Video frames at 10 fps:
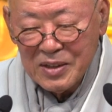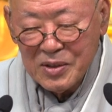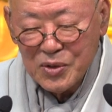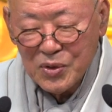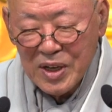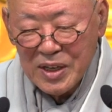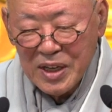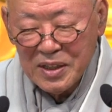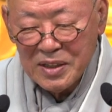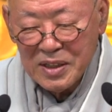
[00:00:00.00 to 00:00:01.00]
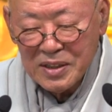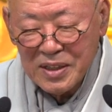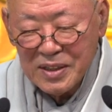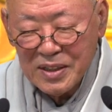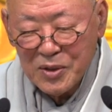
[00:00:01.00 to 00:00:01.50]
그 순간에 이제는
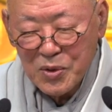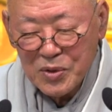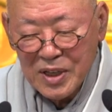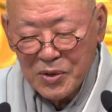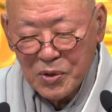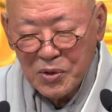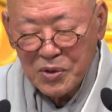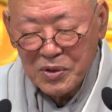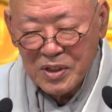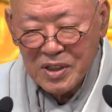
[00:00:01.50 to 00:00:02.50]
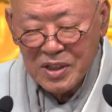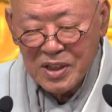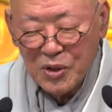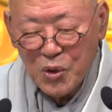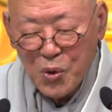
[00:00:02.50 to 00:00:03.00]
선제동자도
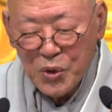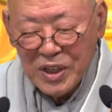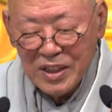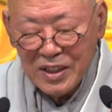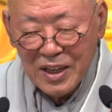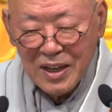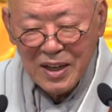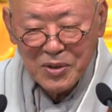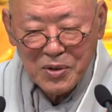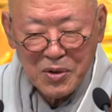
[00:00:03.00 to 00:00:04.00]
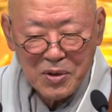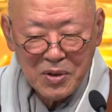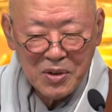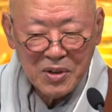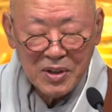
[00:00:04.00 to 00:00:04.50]
큰 도인이 돼가지고
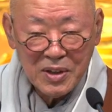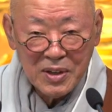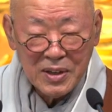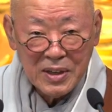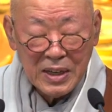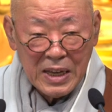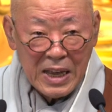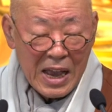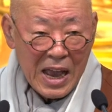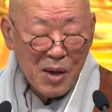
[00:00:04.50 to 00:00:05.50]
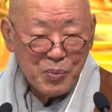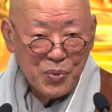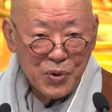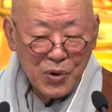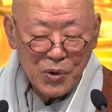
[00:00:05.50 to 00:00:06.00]

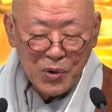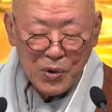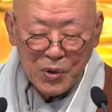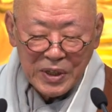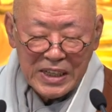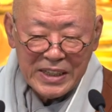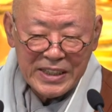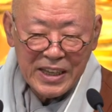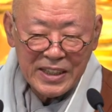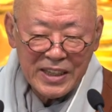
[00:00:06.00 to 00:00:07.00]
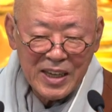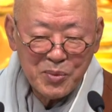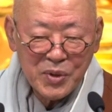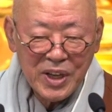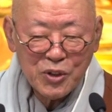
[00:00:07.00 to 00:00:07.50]
앞으로 일체
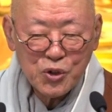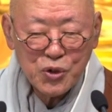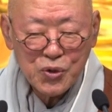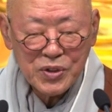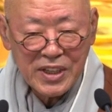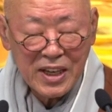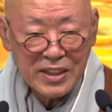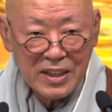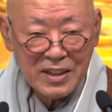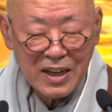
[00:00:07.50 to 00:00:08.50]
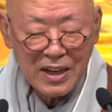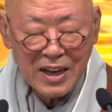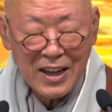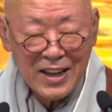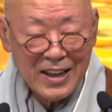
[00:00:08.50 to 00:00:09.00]
재불의 추릉 차제를
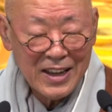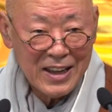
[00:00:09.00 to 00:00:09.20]
알아.